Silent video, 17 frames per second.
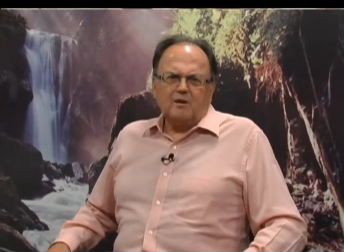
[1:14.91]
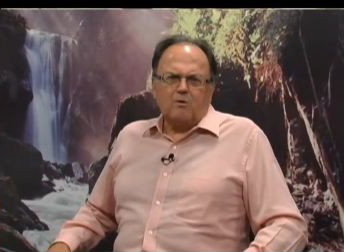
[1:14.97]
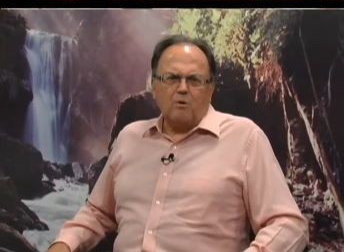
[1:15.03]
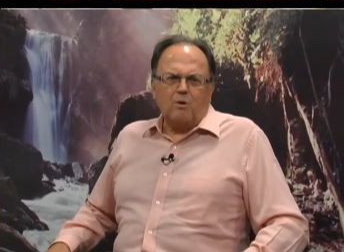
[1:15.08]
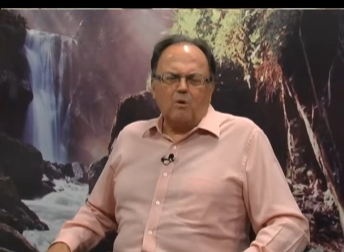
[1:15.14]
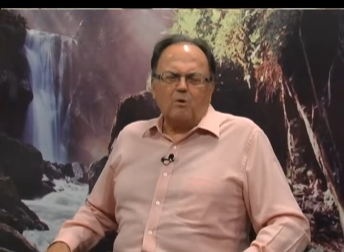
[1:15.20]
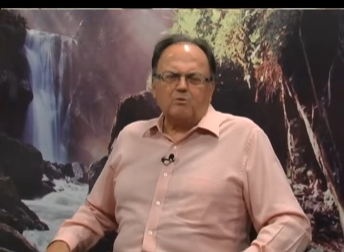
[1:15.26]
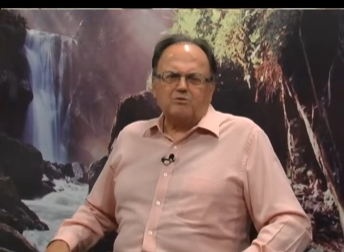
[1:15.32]

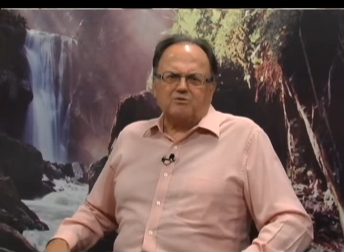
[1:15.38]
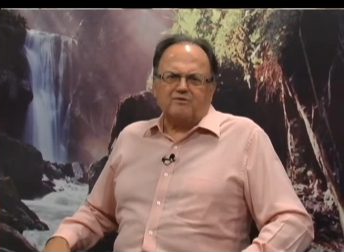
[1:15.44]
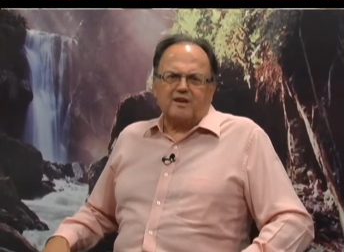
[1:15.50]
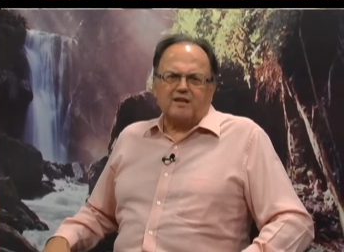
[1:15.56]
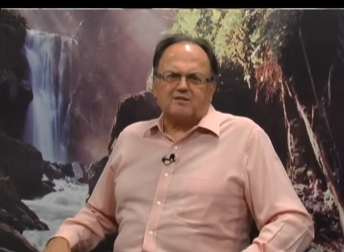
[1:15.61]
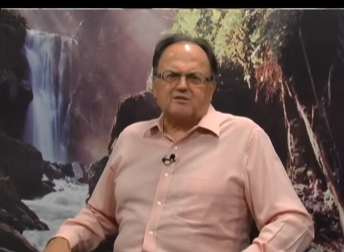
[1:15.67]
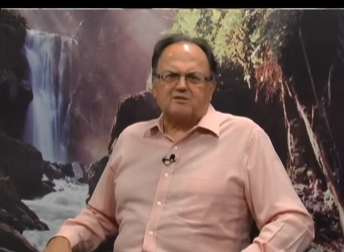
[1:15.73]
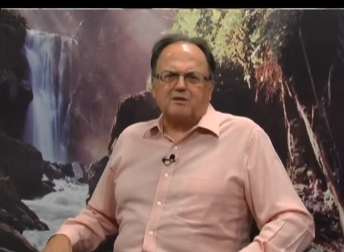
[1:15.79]
com
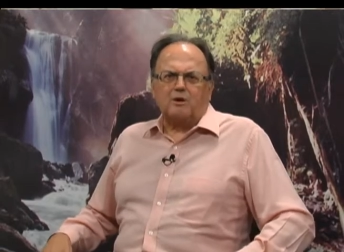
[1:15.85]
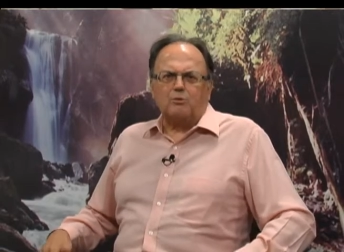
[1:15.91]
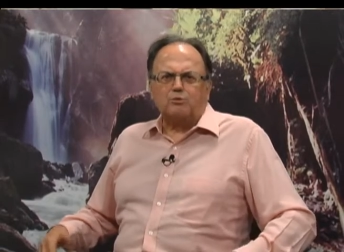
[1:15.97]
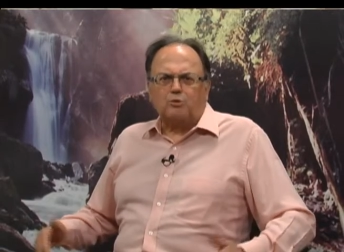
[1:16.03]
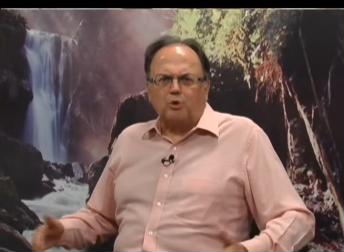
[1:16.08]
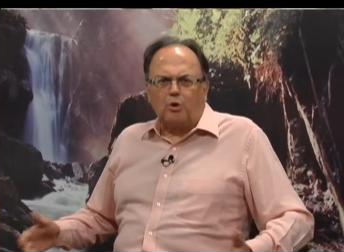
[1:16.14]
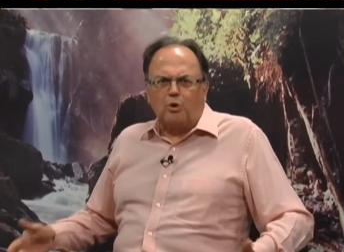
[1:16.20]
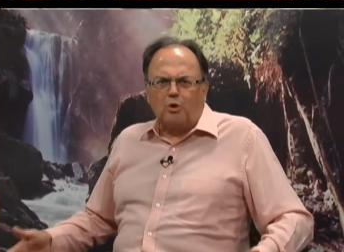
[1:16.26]
diversos
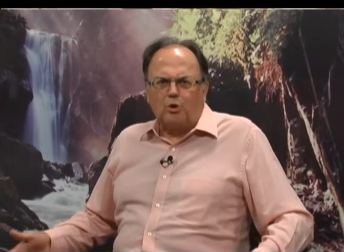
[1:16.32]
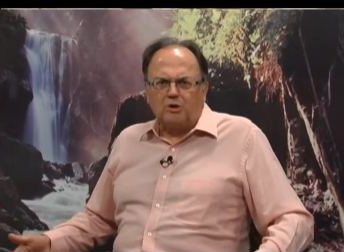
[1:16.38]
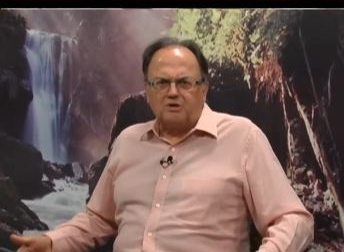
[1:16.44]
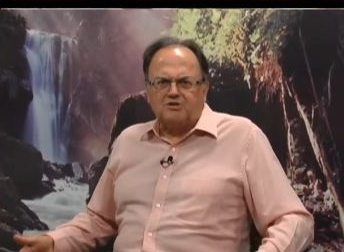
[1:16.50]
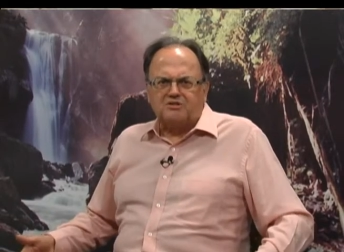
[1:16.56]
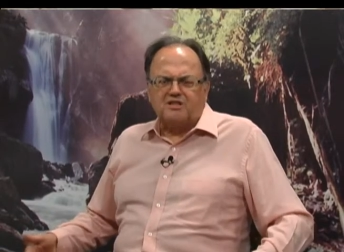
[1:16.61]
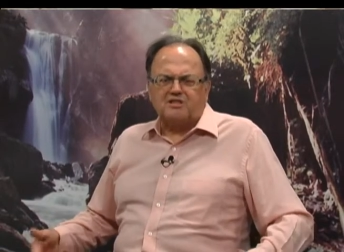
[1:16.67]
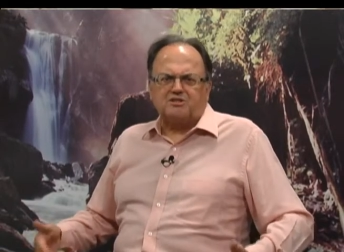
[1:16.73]

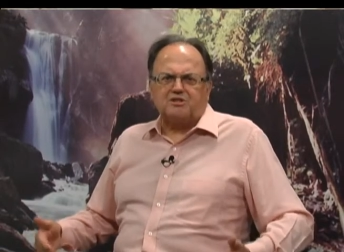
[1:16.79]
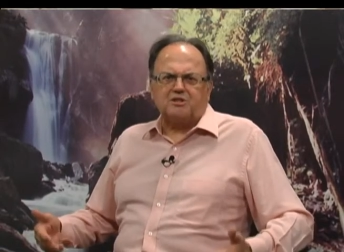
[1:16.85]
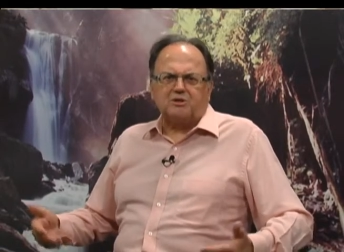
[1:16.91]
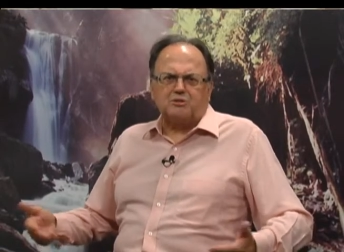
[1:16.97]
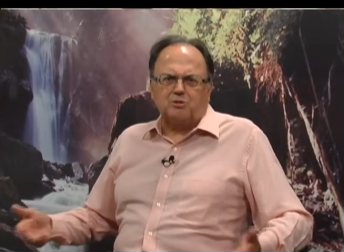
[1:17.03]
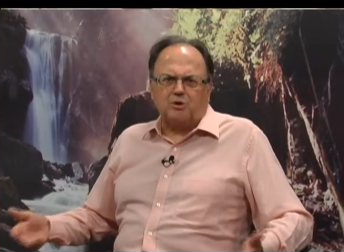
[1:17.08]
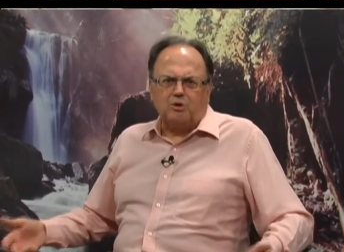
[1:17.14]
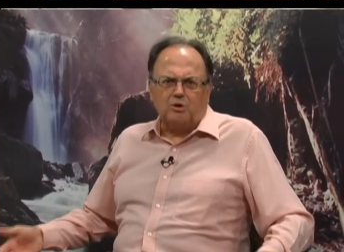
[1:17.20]
autores,
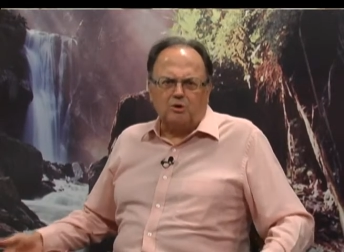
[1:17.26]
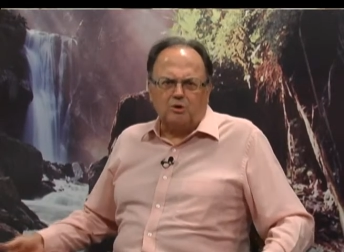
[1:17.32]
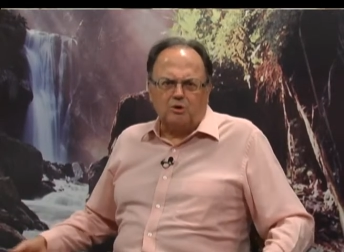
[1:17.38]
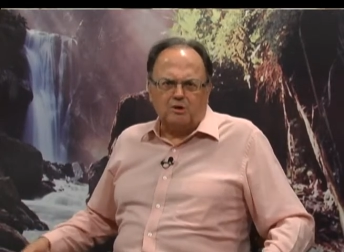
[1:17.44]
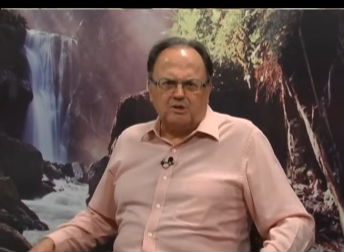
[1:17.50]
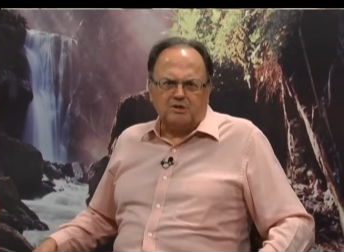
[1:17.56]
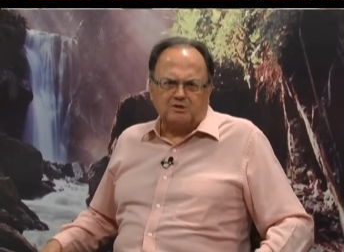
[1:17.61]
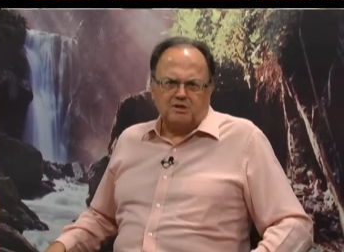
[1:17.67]

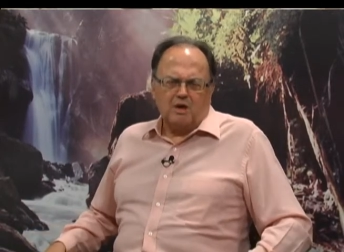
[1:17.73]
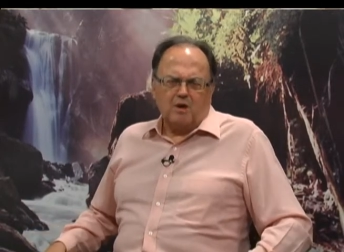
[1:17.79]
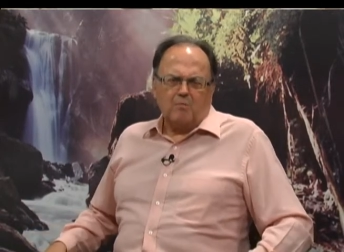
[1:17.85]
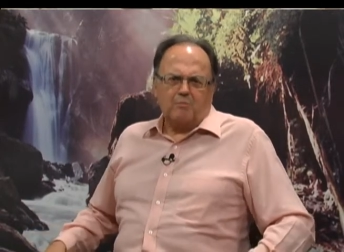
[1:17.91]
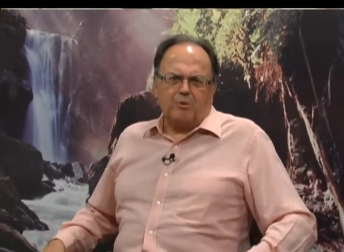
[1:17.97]
escritores,